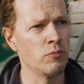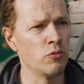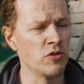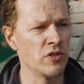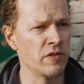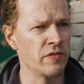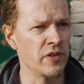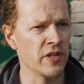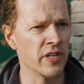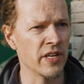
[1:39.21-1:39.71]

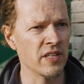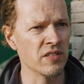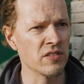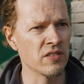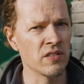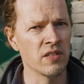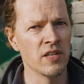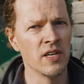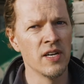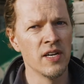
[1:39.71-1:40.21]
plus
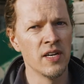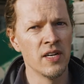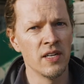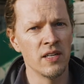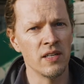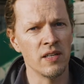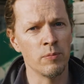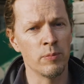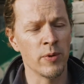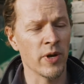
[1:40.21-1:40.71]
efficace
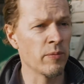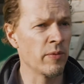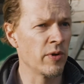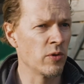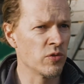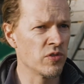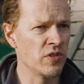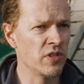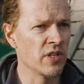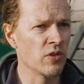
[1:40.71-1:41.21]
et permet
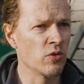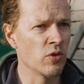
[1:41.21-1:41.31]
aussi